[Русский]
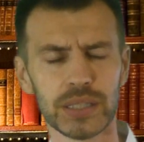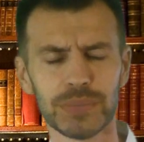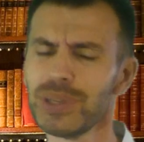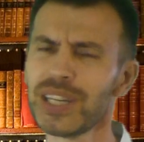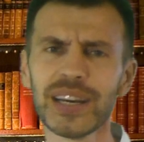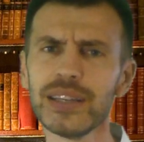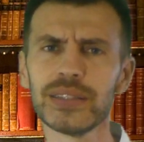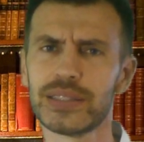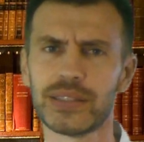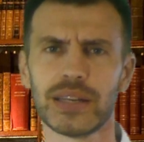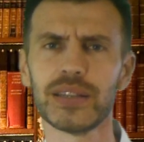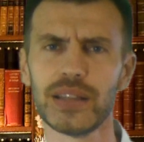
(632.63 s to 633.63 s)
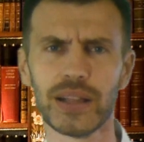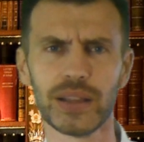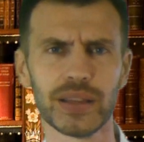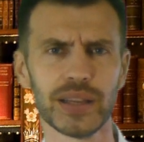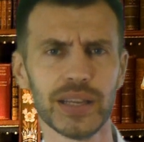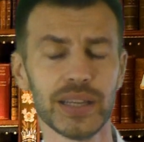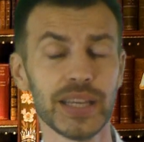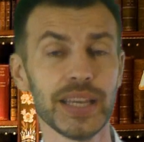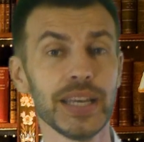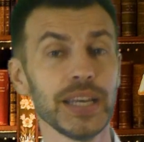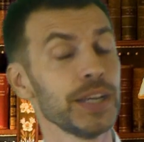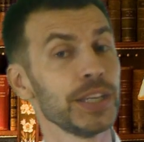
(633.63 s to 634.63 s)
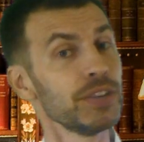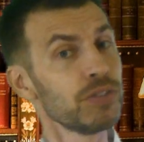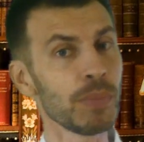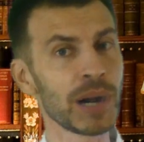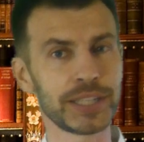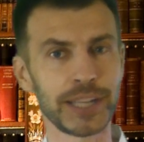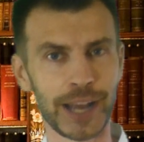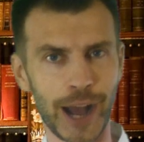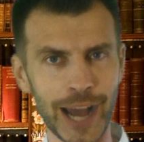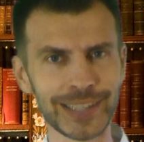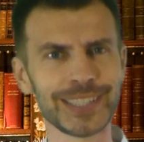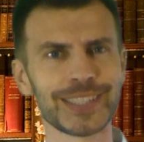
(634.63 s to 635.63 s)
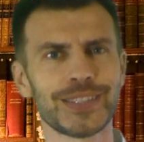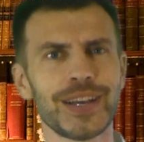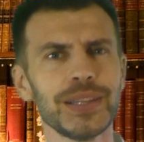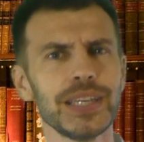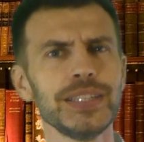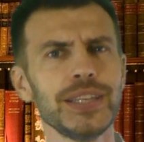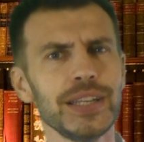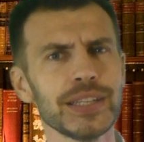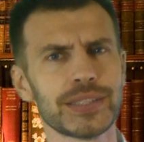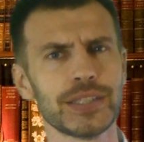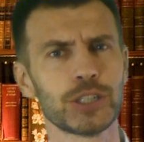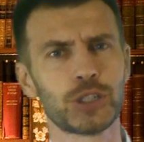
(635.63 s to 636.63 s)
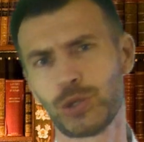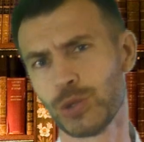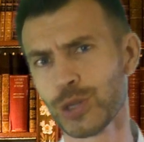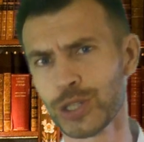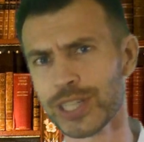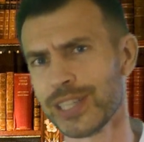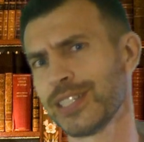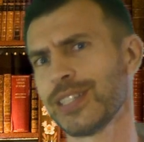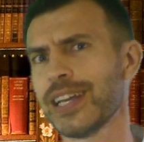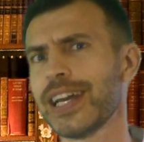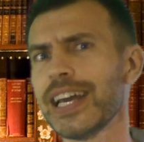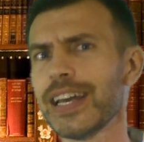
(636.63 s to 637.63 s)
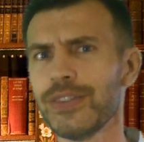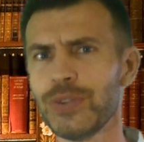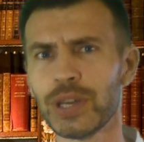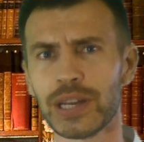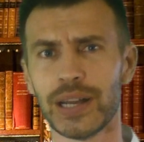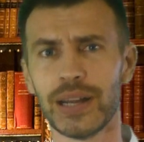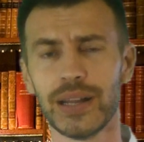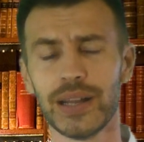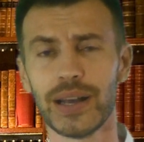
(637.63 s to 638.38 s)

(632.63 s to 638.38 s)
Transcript: Михаил страдал. Его матери Анне стало интересно, что же это за такая Вера.